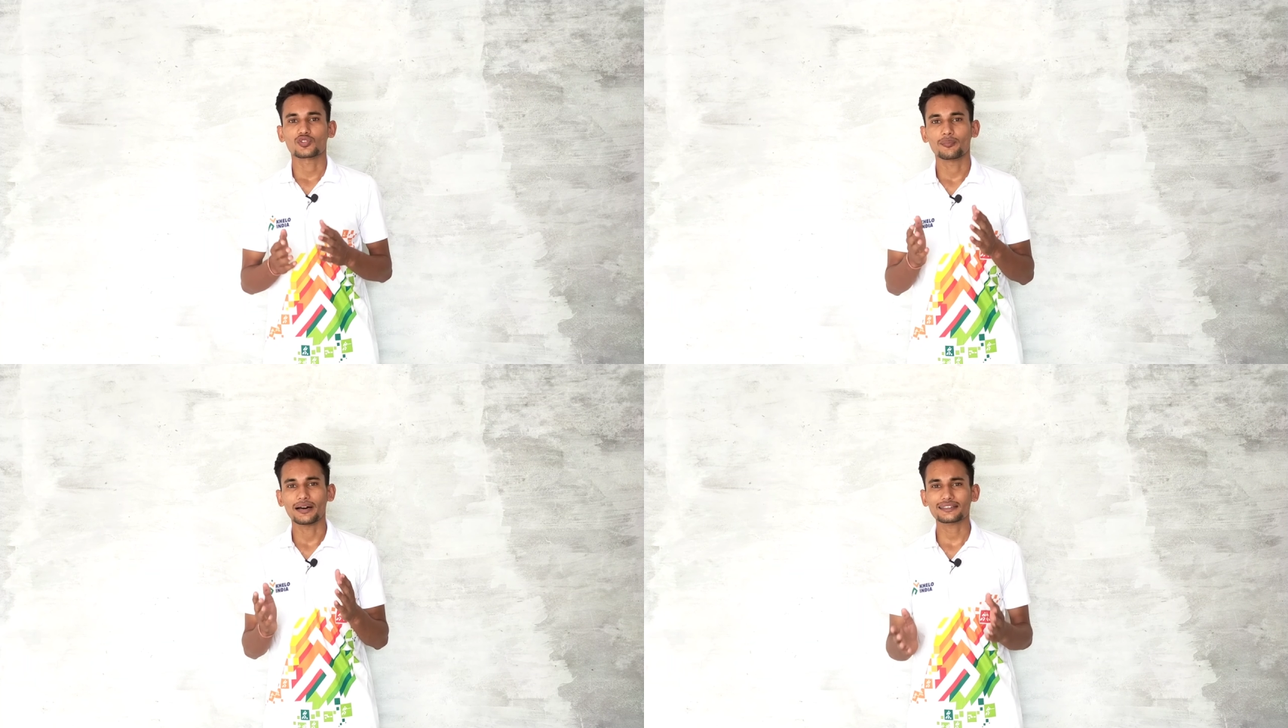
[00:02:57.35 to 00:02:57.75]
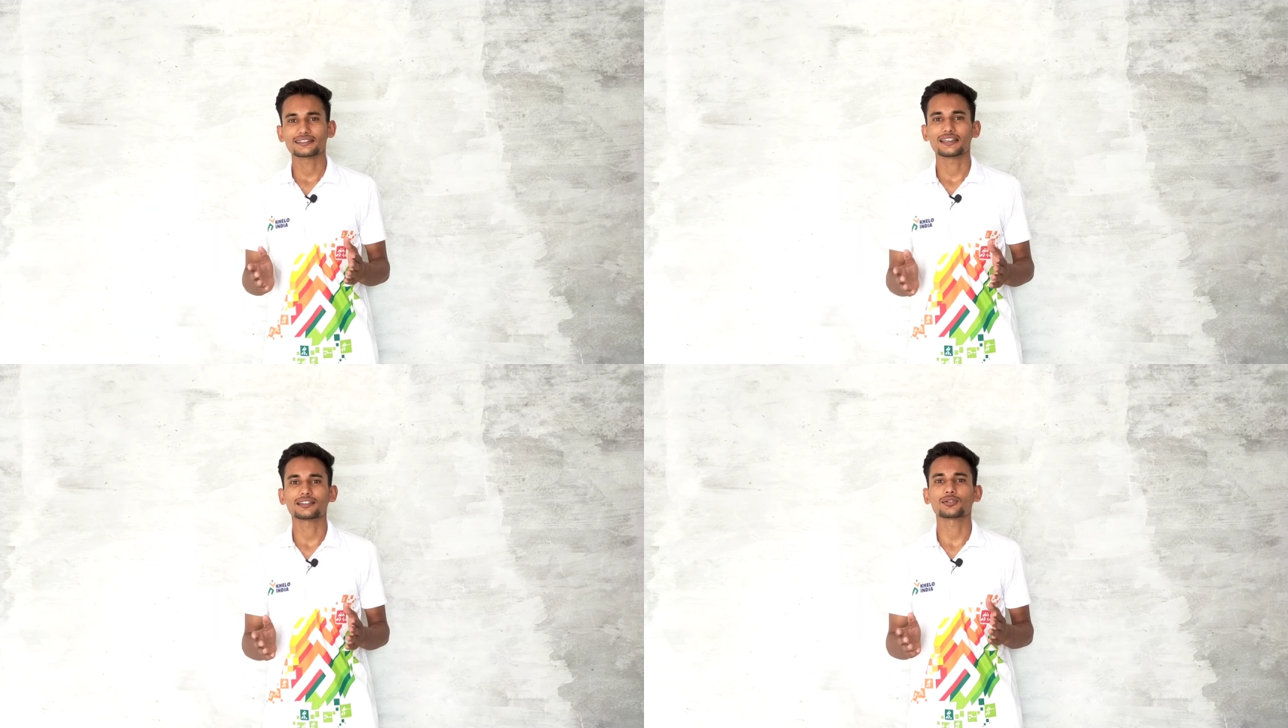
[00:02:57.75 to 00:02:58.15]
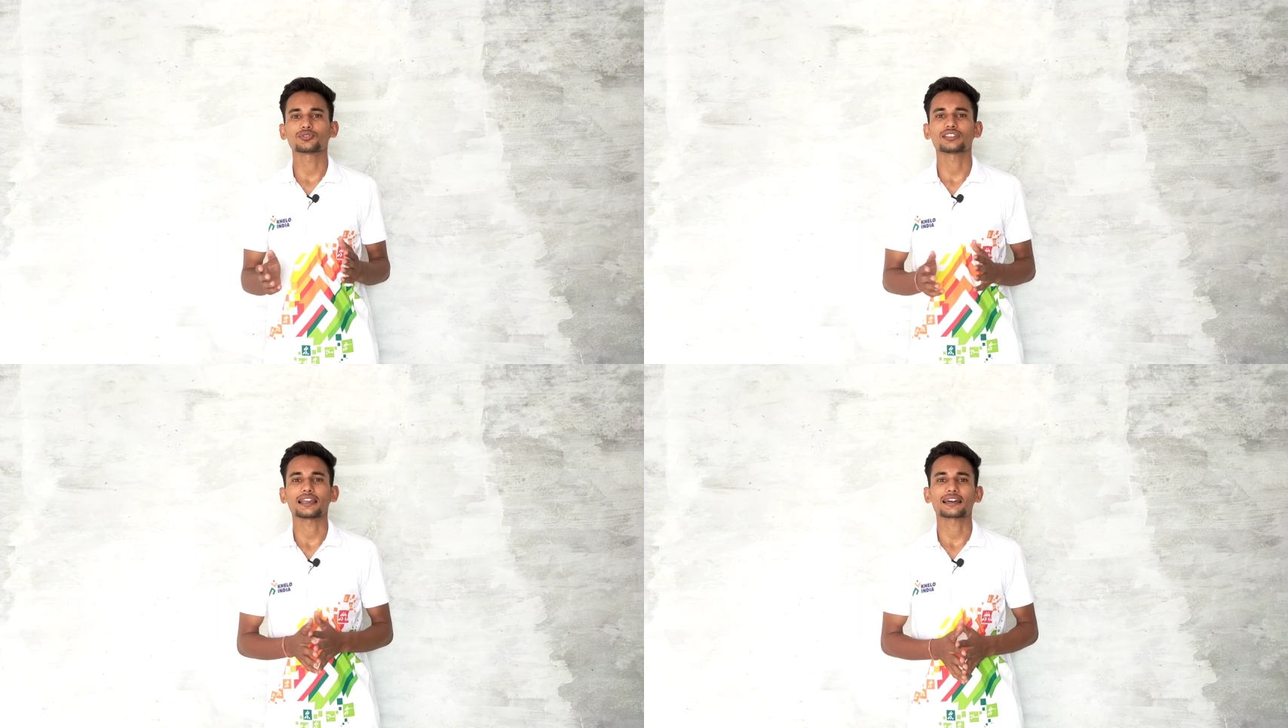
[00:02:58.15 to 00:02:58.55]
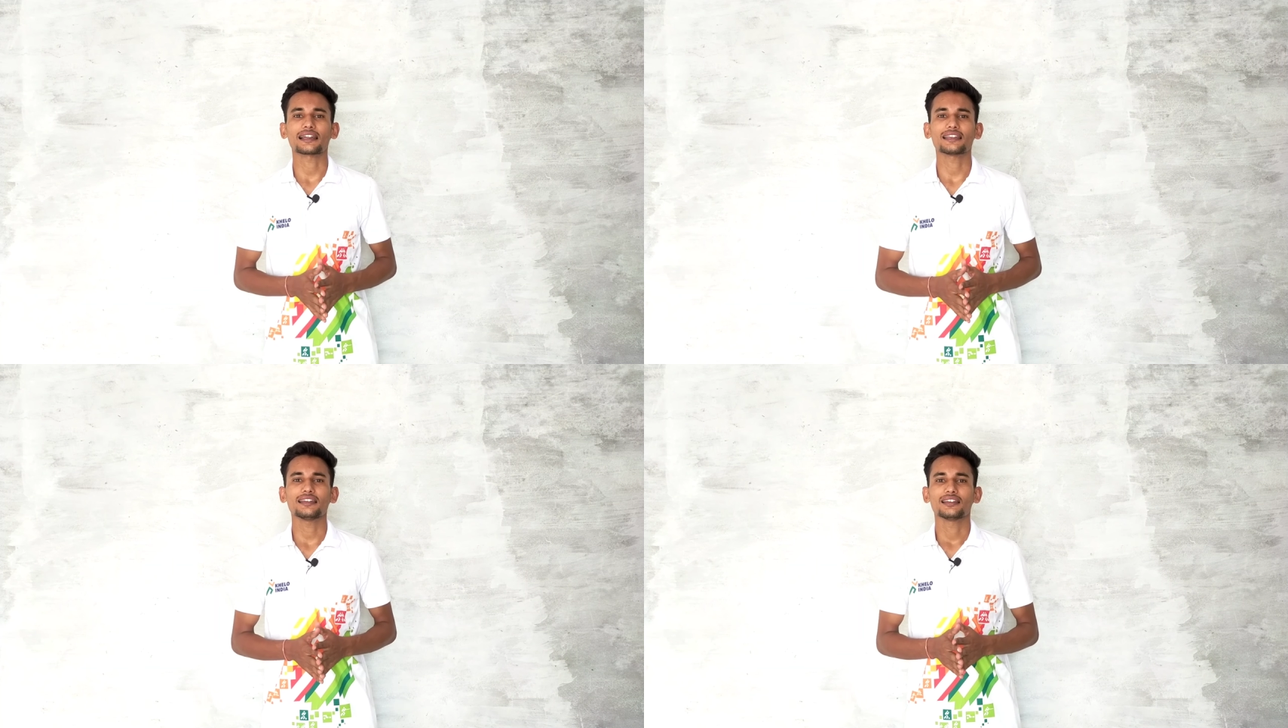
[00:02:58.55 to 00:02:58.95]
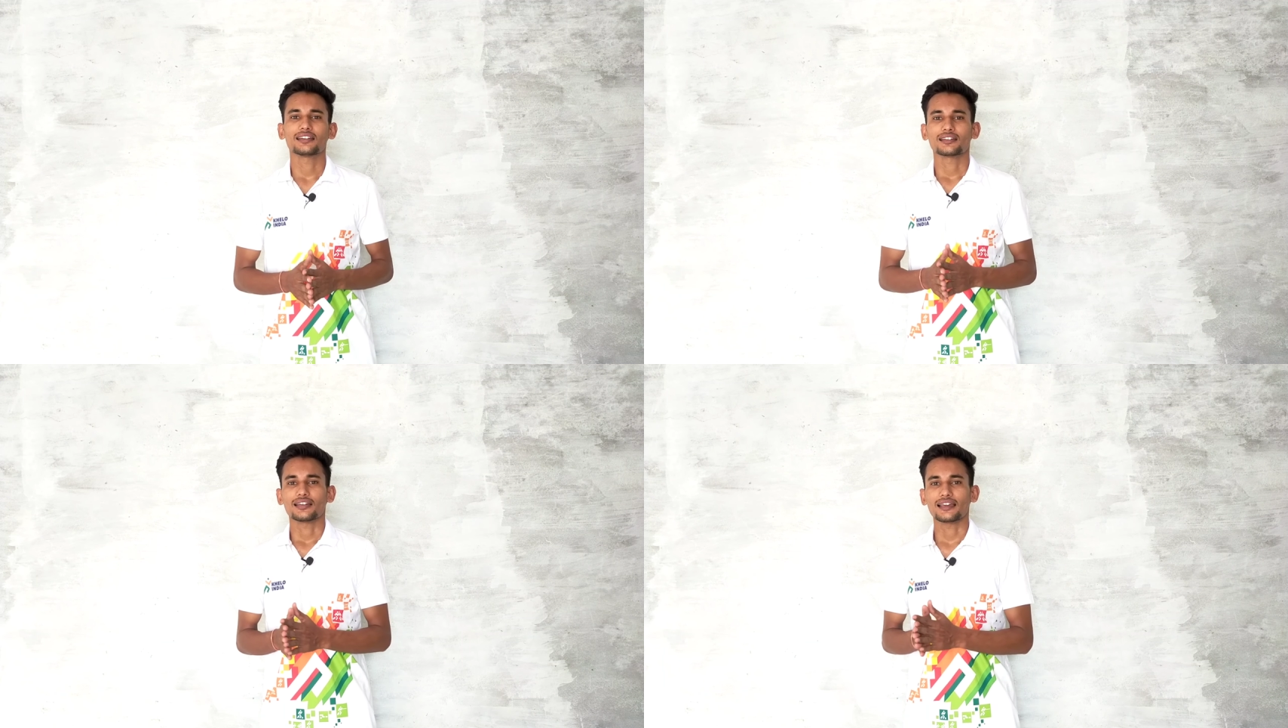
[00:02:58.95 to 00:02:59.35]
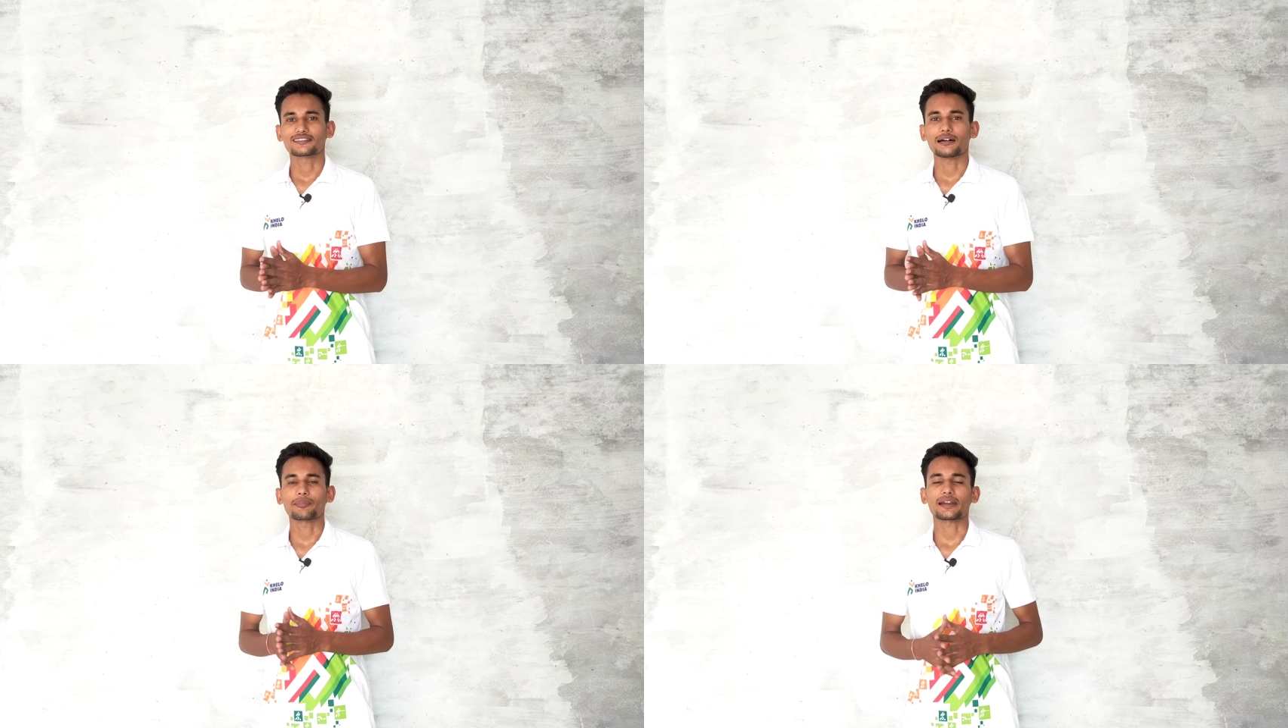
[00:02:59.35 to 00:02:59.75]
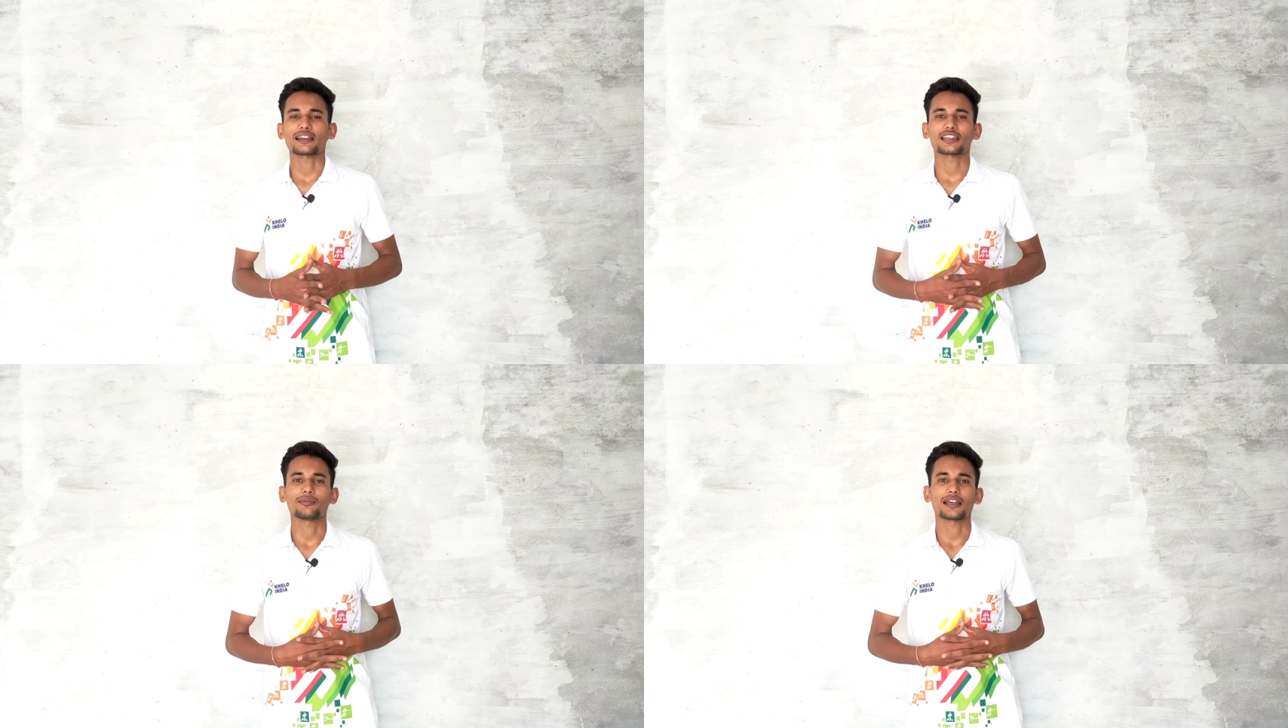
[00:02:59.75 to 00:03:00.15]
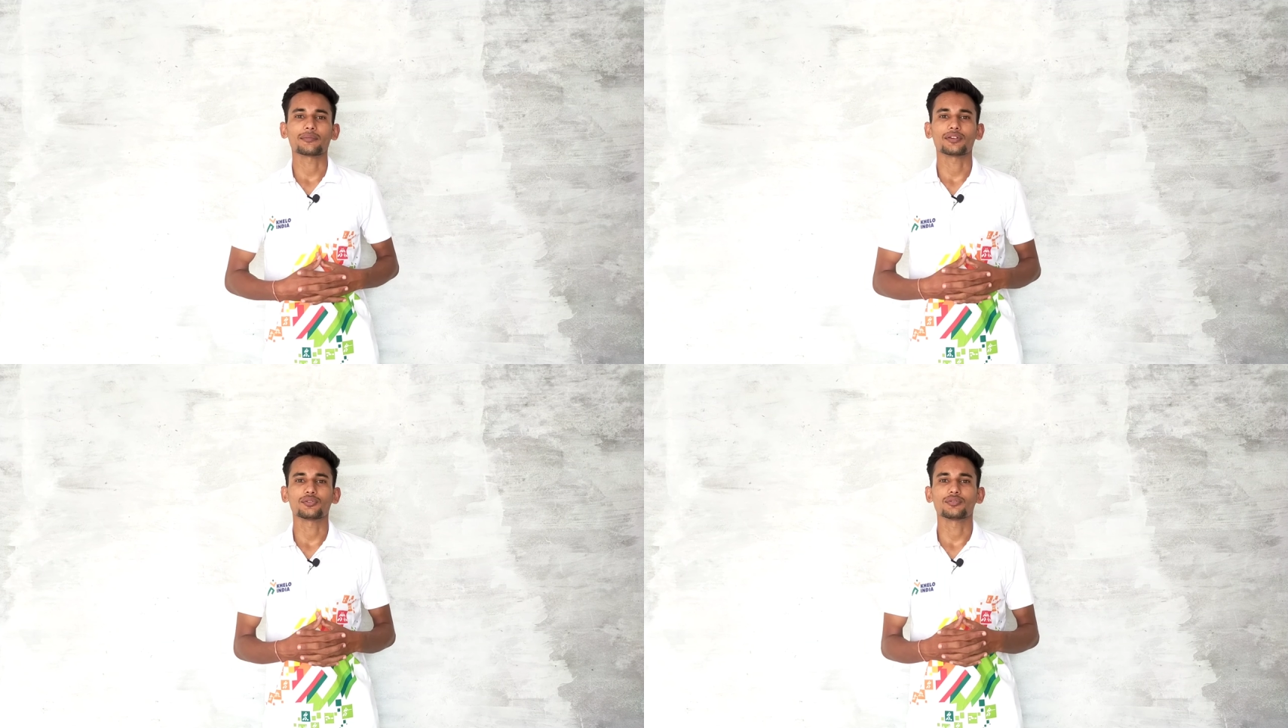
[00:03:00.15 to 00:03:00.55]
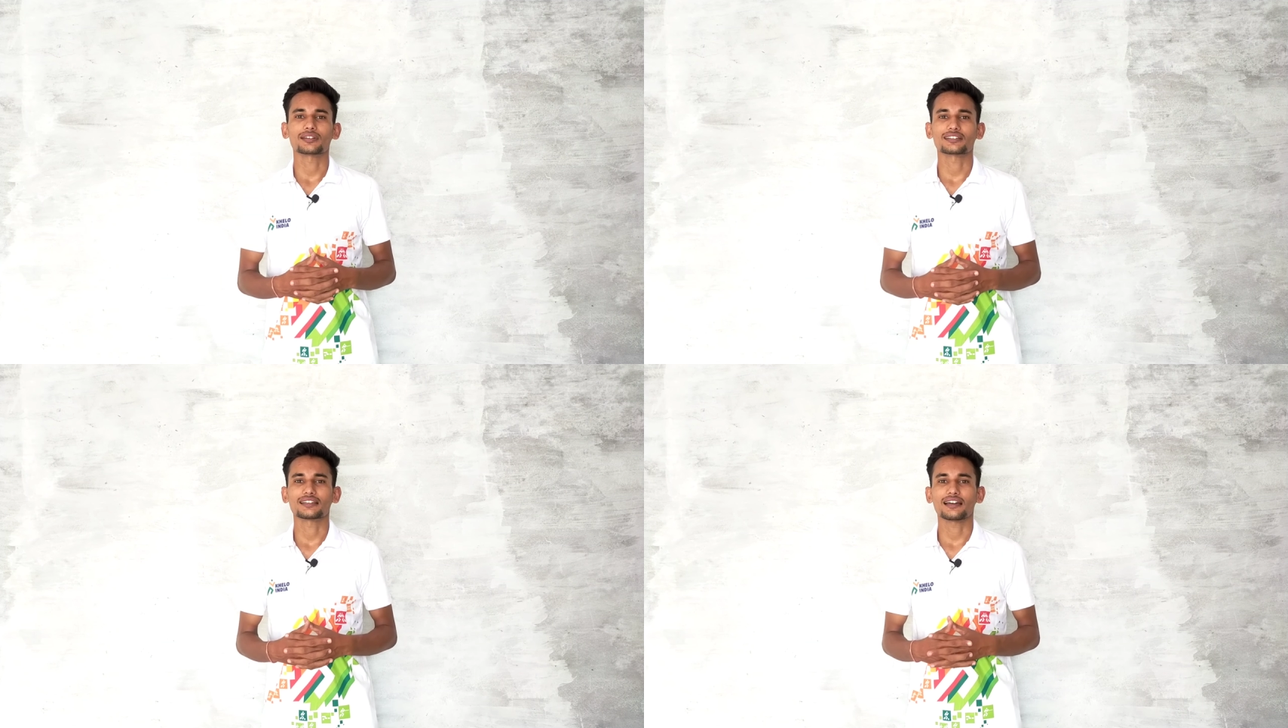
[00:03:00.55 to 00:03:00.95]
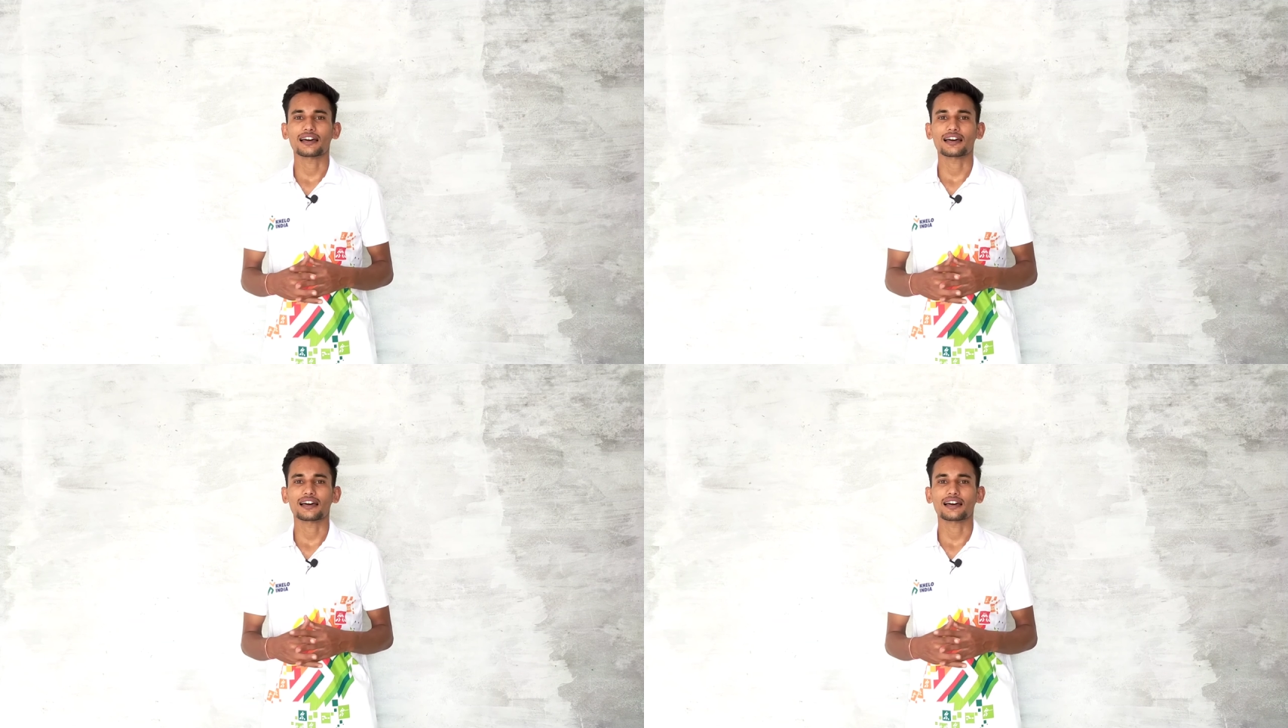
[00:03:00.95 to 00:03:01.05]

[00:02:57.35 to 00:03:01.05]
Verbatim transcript: तो बस ये थी कुछ जानकारी एग्ज़ाम पैटर्न के बारे में यूनिवर्सिटी के